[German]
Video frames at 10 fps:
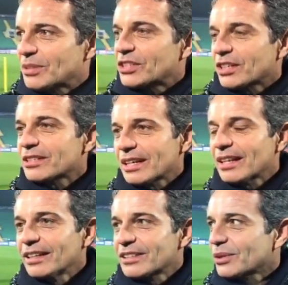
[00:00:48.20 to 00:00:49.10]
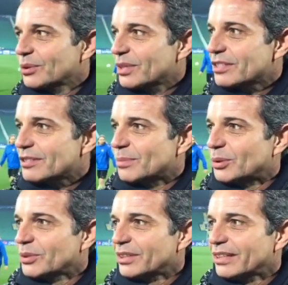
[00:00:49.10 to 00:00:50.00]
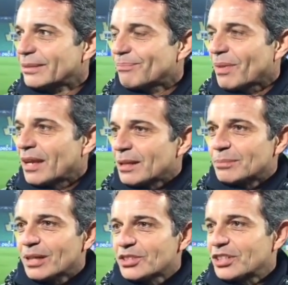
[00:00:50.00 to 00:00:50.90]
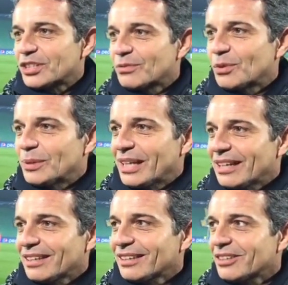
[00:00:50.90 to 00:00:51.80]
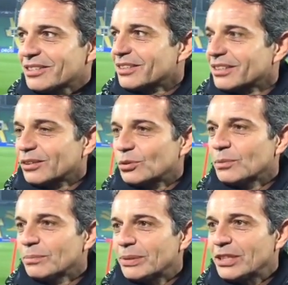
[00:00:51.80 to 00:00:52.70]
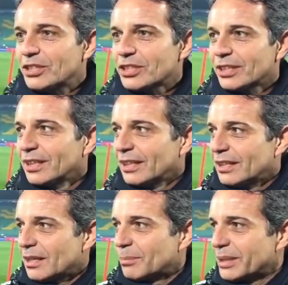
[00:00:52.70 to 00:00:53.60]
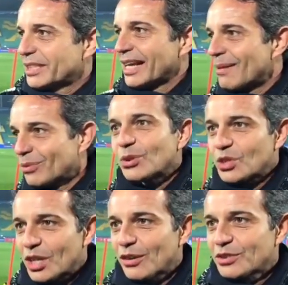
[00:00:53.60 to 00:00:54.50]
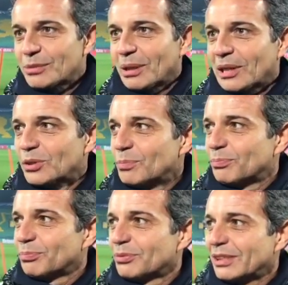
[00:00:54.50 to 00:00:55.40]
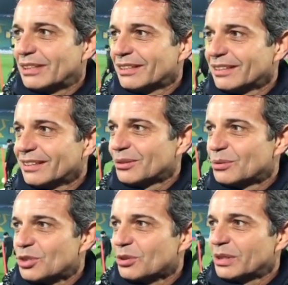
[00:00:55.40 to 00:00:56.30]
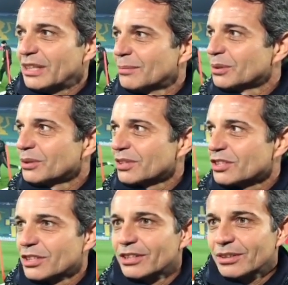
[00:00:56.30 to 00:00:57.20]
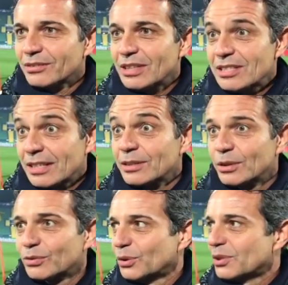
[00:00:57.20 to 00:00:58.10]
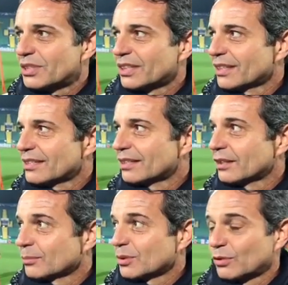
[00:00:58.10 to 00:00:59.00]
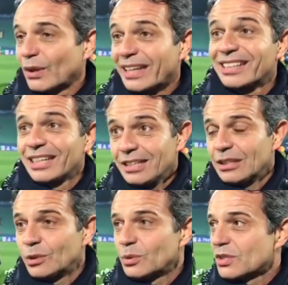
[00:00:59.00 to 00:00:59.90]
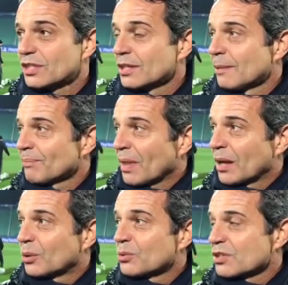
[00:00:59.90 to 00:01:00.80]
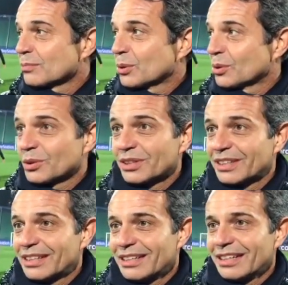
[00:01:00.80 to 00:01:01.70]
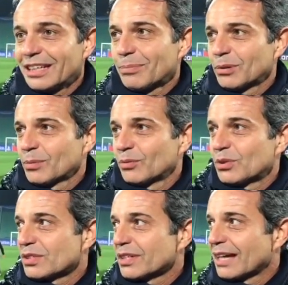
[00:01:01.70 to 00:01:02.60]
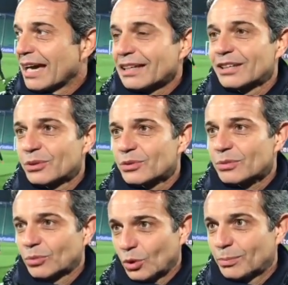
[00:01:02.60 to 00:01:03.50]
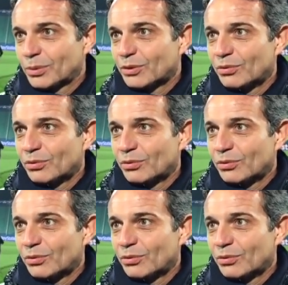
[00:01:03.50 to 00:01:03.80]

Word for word: es ist tatsächlich so, dass es morgen ein Match ist, wo man eigentlich kann sagen kann, darum bist Präsident oder schaffst du in einem Club, weil dann kommst du hier rein und das Stadion wird sehr gut gefüllt sein, riesige Atmosphäre gegen uns. Unsere müssen da dagegen heben und wir wissen, eigentlich geht es um Top oder